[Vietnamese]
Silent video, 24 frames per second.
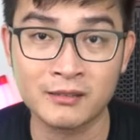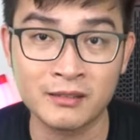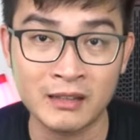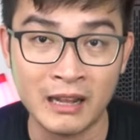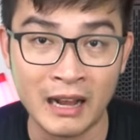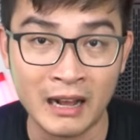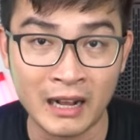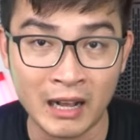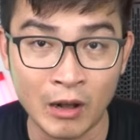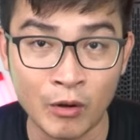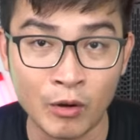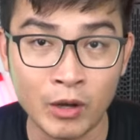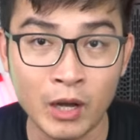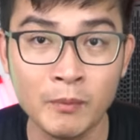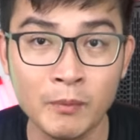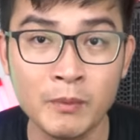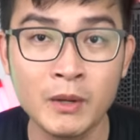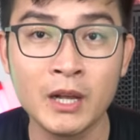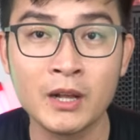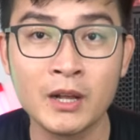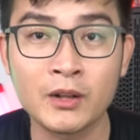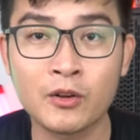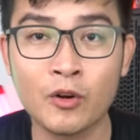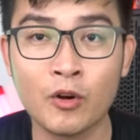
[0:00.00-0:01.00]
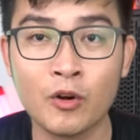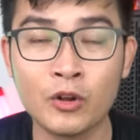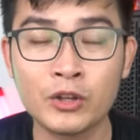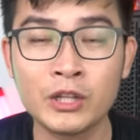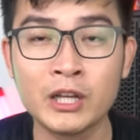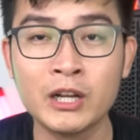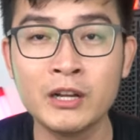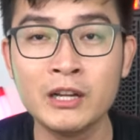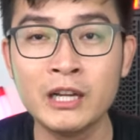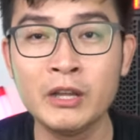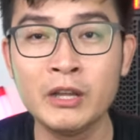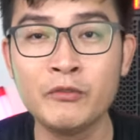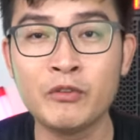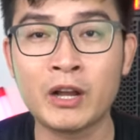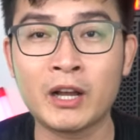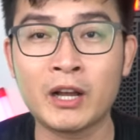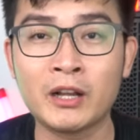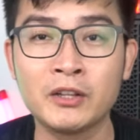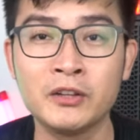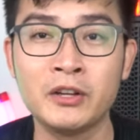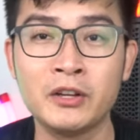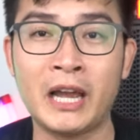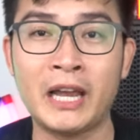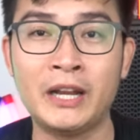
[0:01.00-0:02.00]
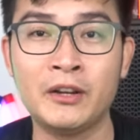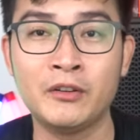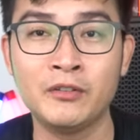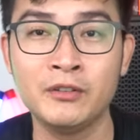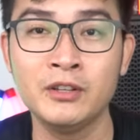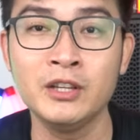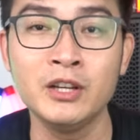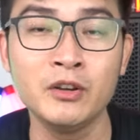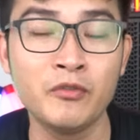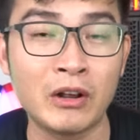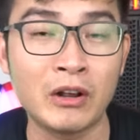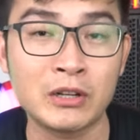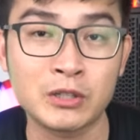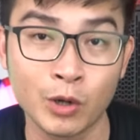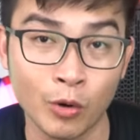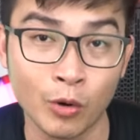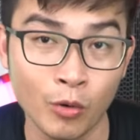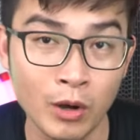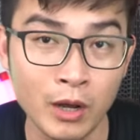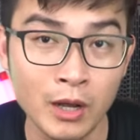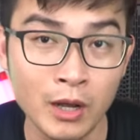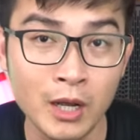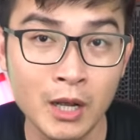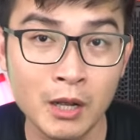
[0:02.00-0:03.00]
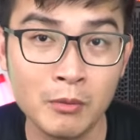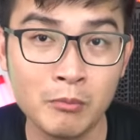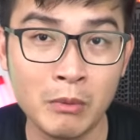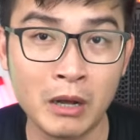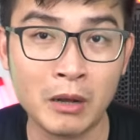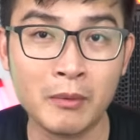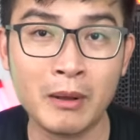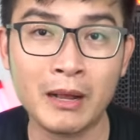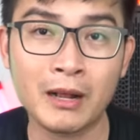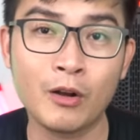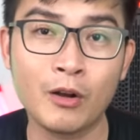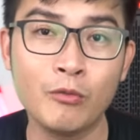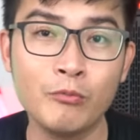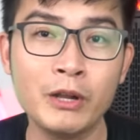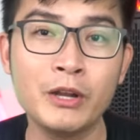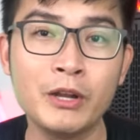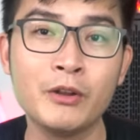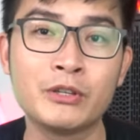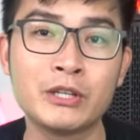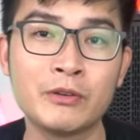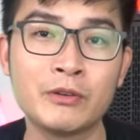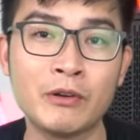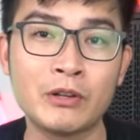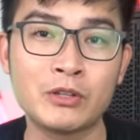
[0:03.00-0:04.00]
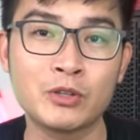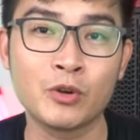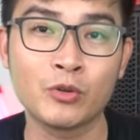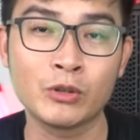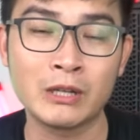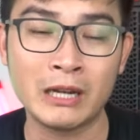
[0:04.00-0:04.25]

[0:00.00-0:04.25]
là cao cấp có tiếng lì và các thứ hay nó như vang số mà các bạn không biết điều chỉnh vang số